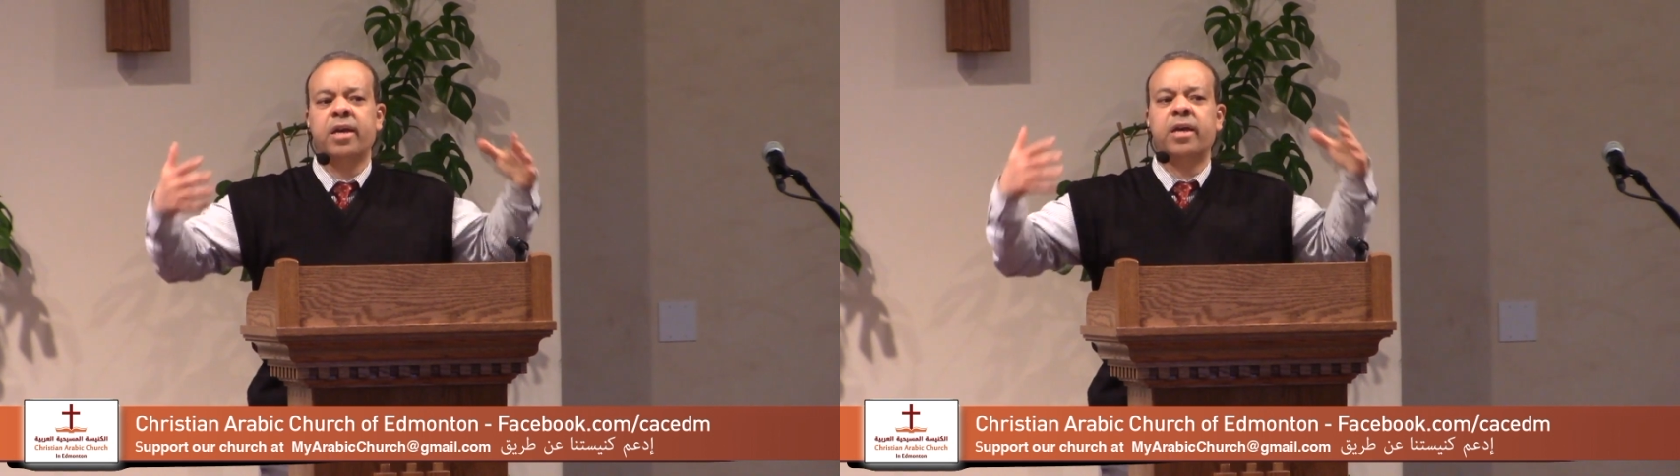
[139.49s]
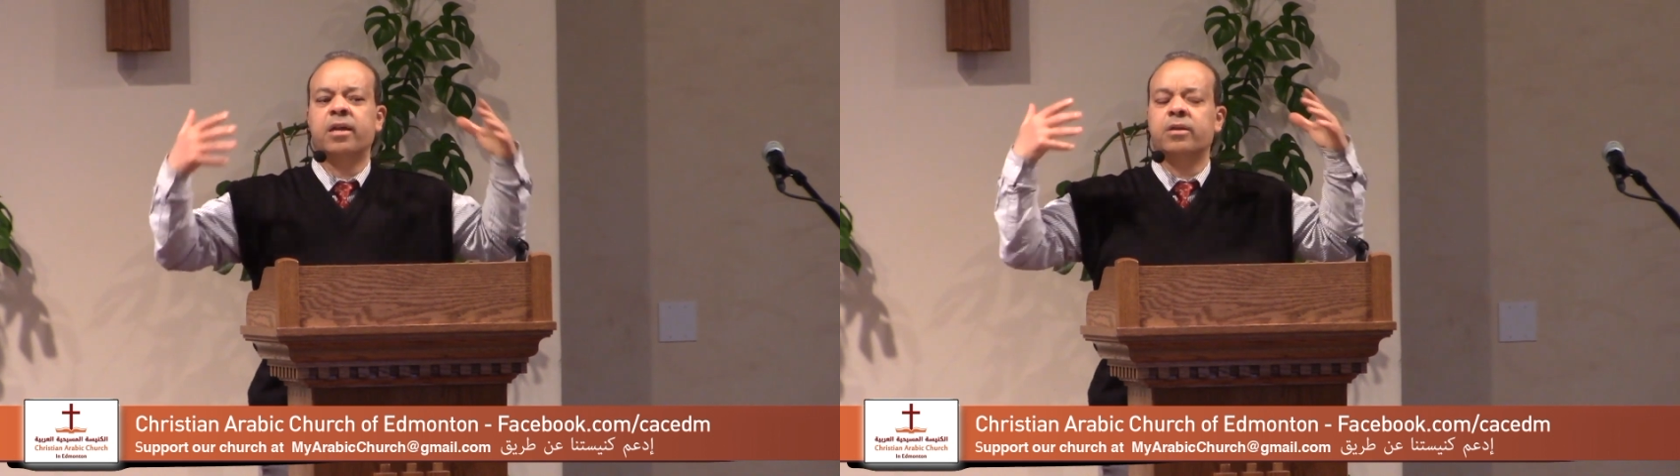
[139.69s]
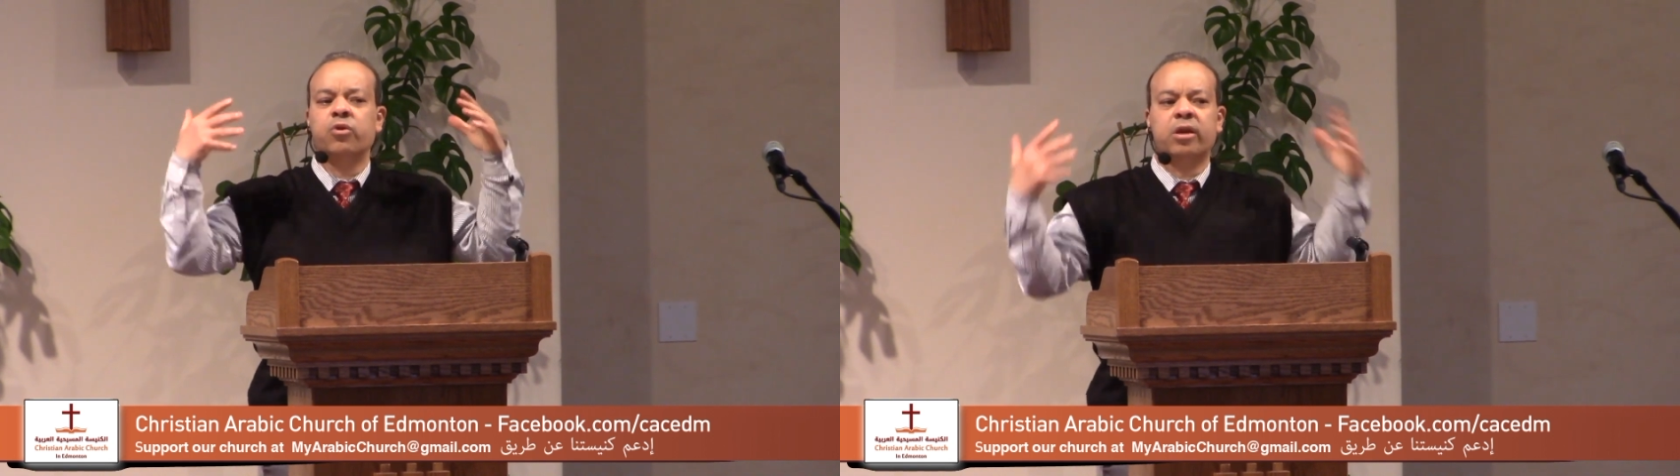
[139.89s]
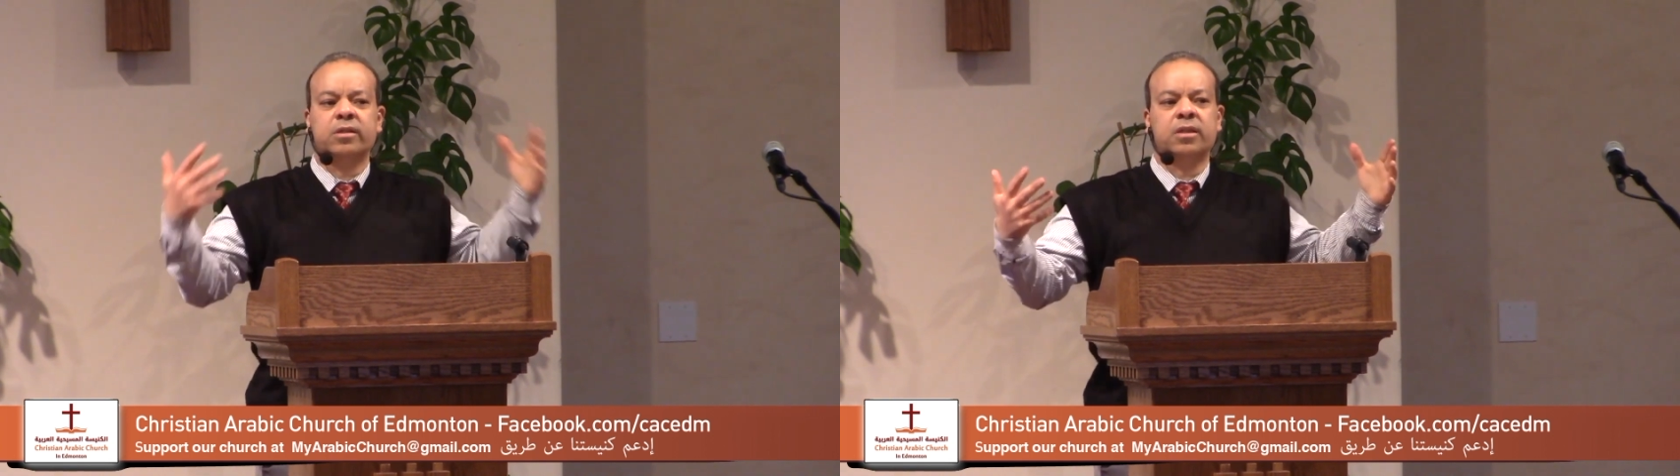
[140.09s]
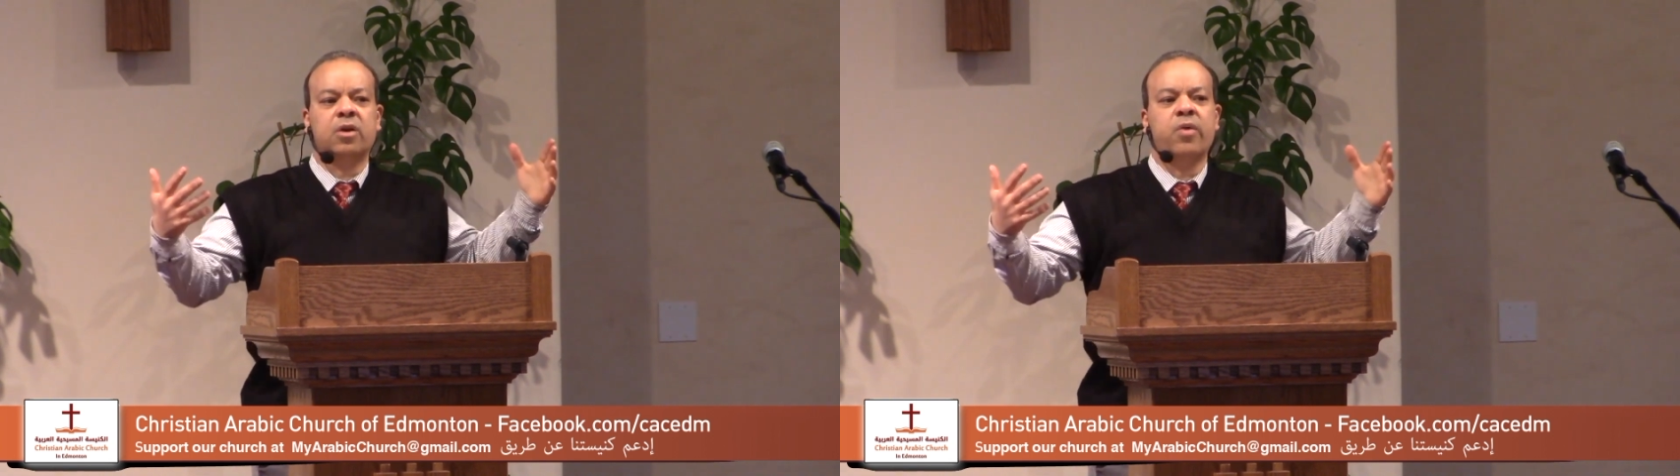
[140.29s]
كانت
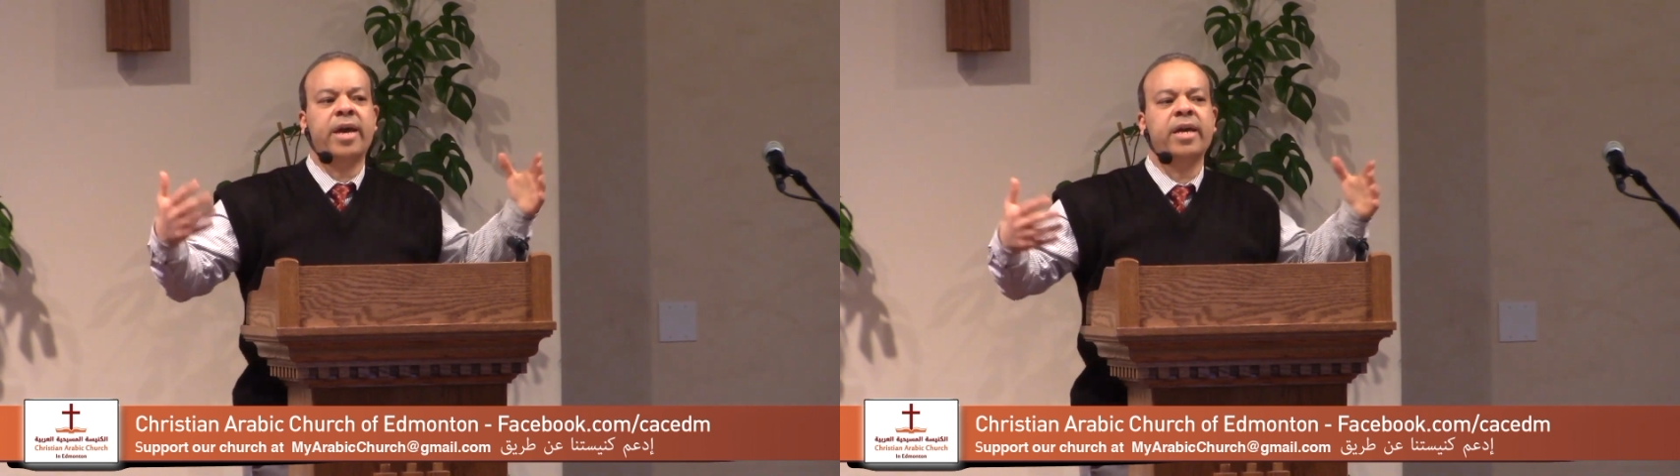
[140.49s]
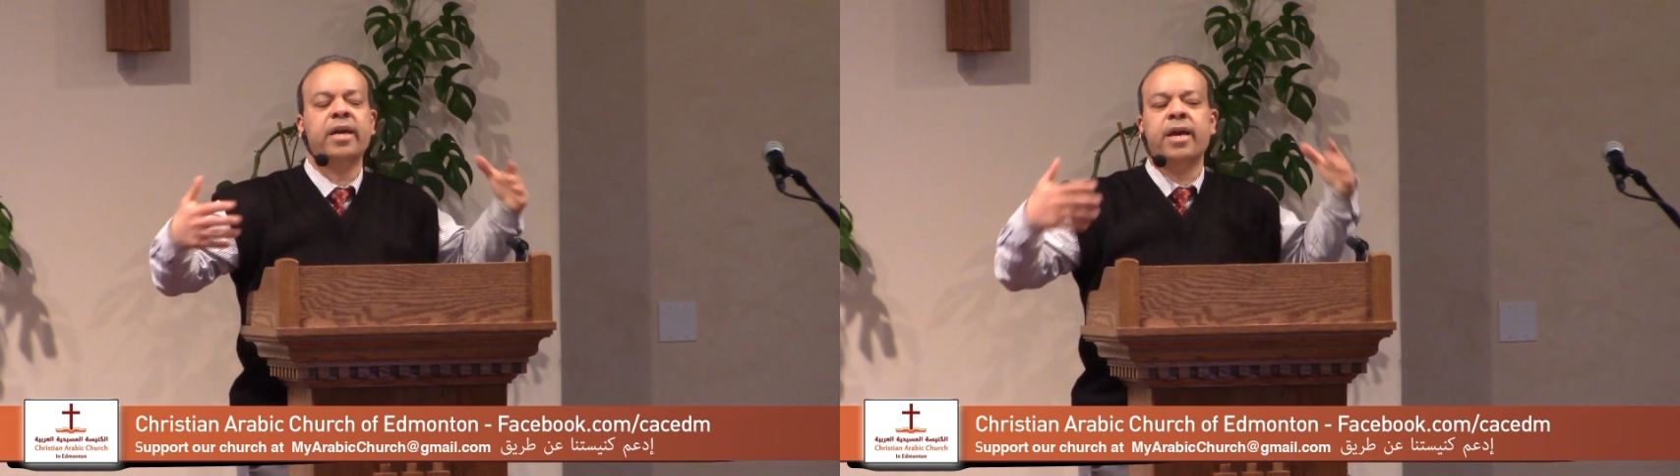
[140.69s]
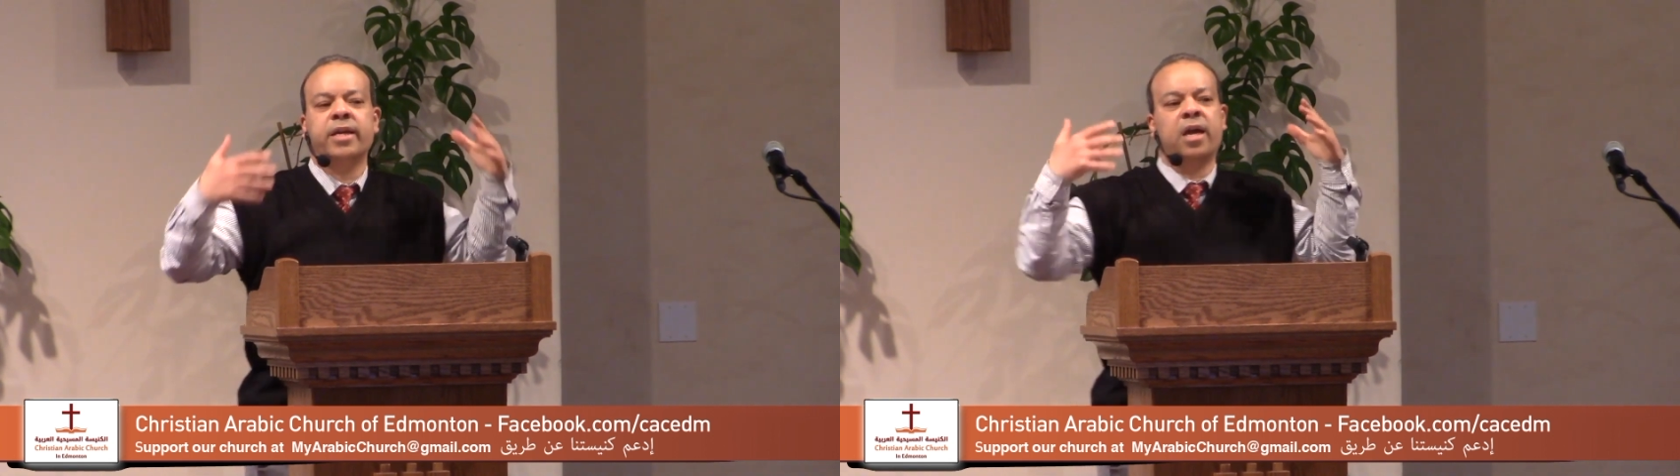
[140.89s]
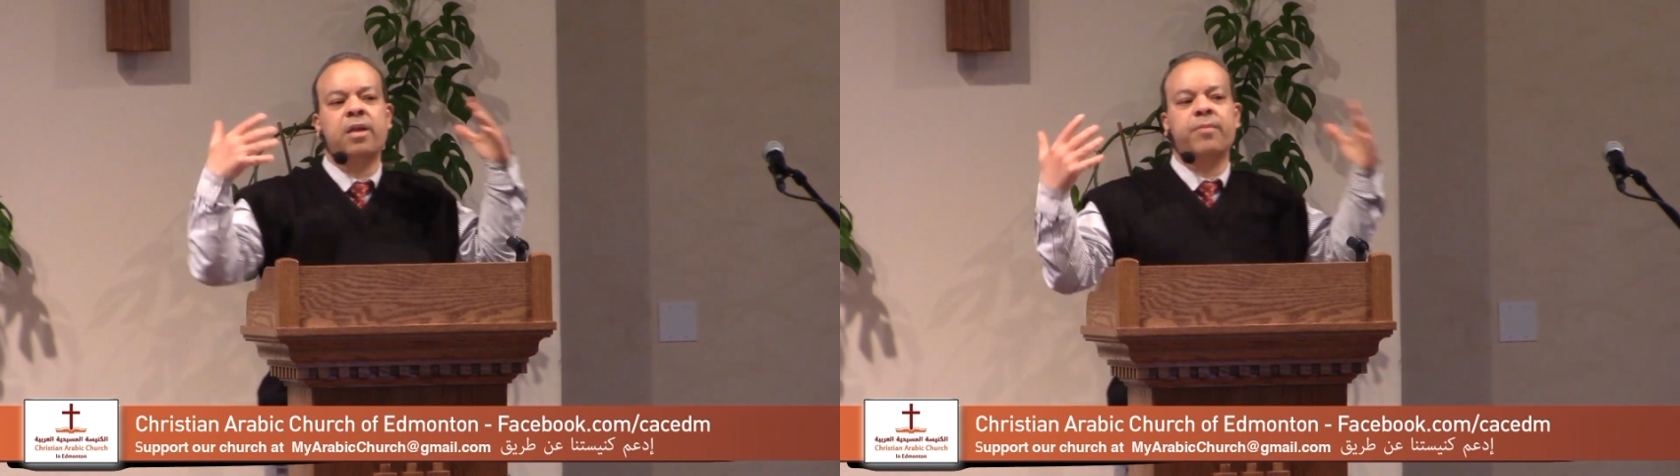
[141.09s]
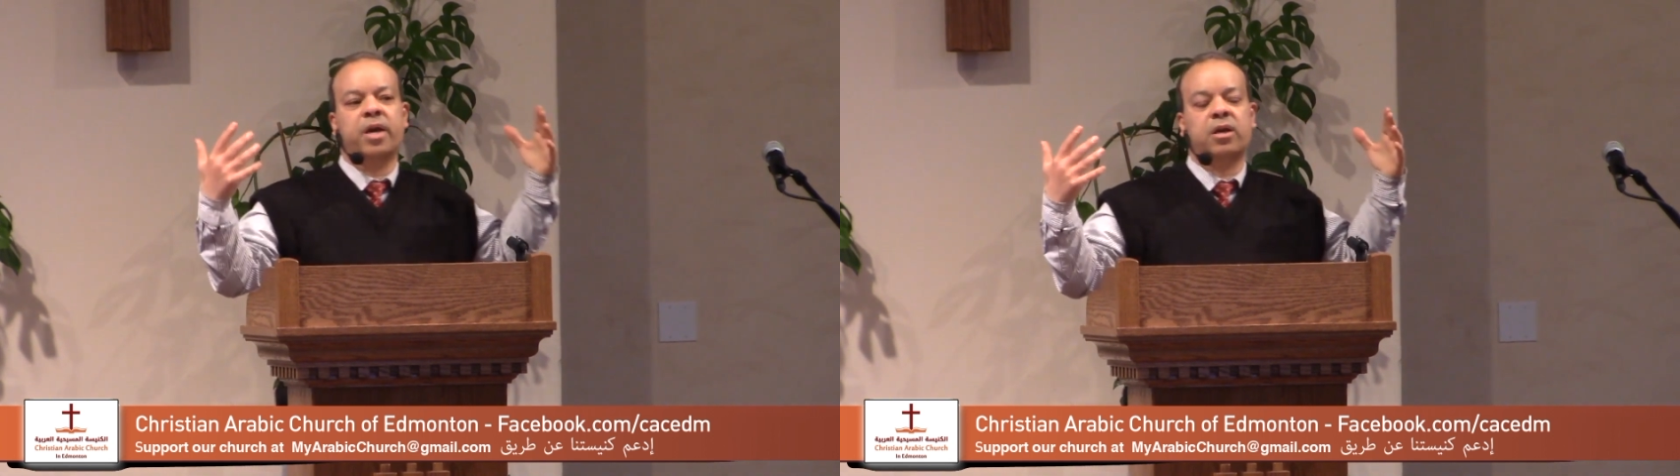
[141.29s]
دراستك وايا كان
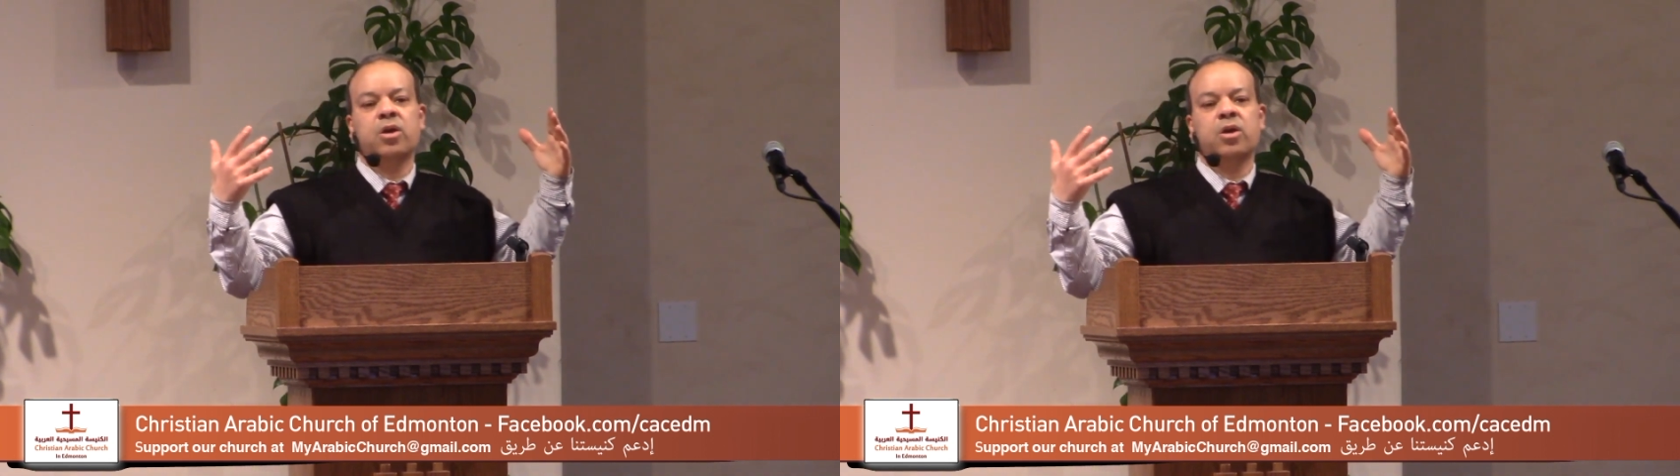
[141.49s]
علمك